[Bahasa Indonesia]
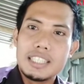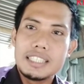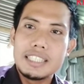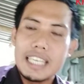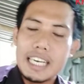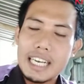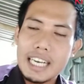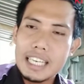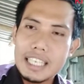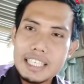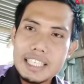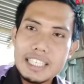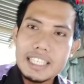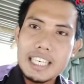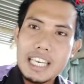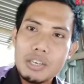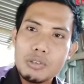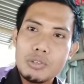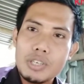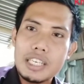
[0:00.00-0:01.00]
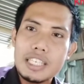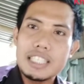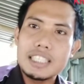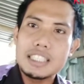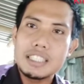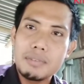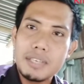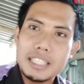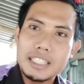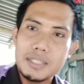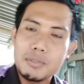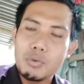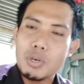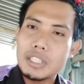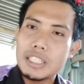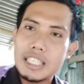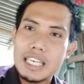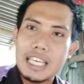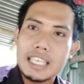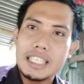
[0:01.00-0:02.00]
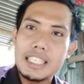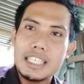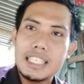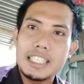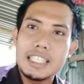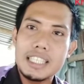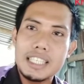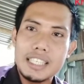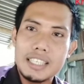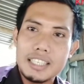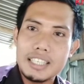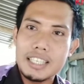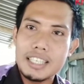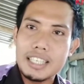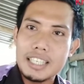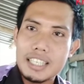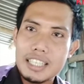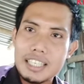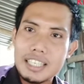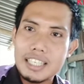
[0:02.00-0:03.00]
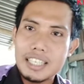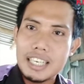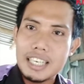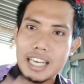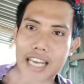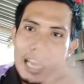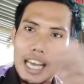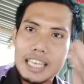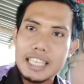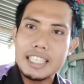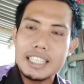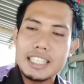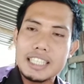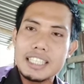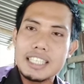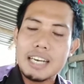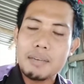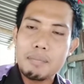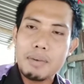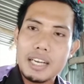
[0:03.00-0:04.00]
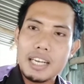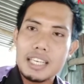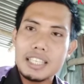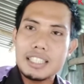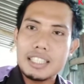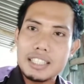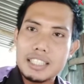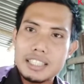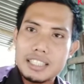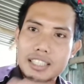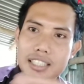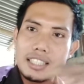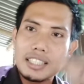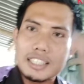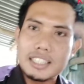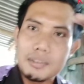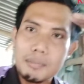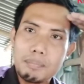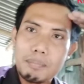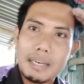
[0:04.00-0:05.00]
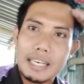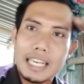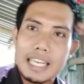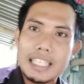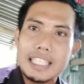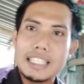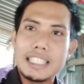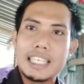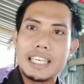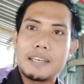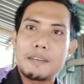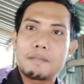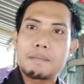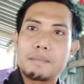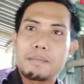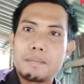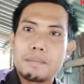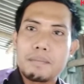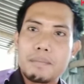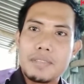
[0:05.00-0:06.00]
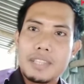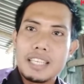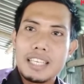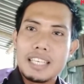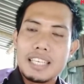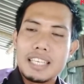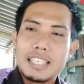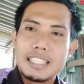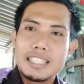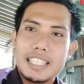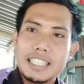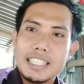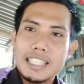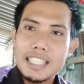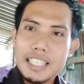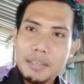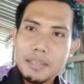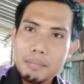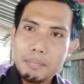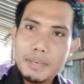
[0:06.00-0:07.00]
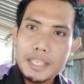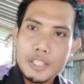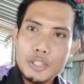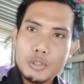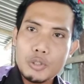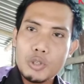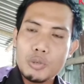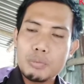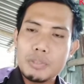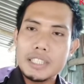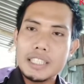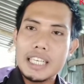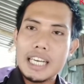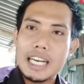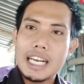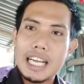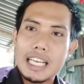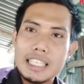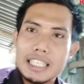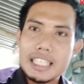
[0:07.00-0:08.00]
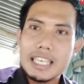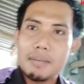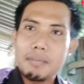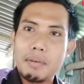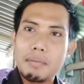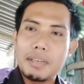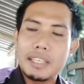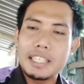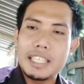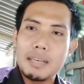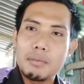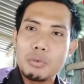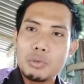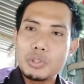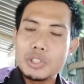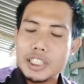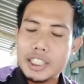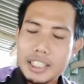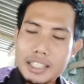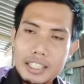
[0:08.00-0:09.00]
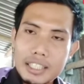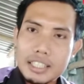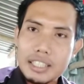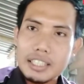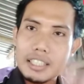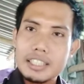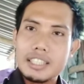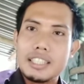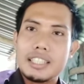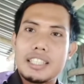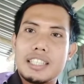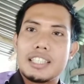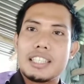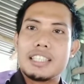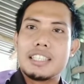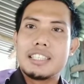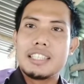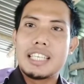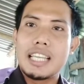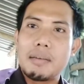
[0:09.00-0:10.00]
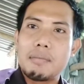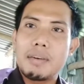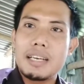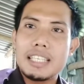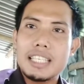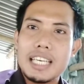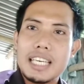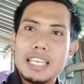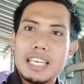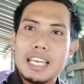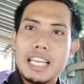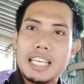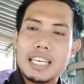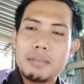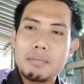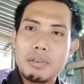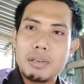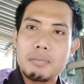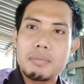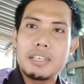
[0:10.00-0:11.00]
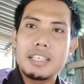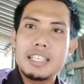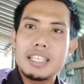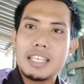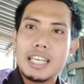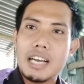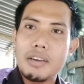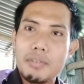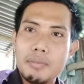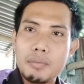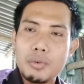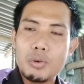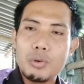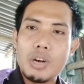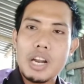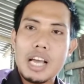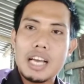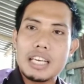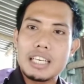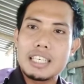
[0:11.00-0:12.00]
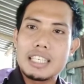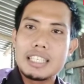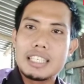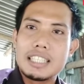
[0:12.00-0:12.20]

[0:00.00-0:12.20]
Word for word: Jangan dilakukan inseminasi buatan lagi di hari ke apa keempat kalinya. Jadi IB cukup tiga kali apabila tidak bunting namanya adalah repeat breeder kawin berulang.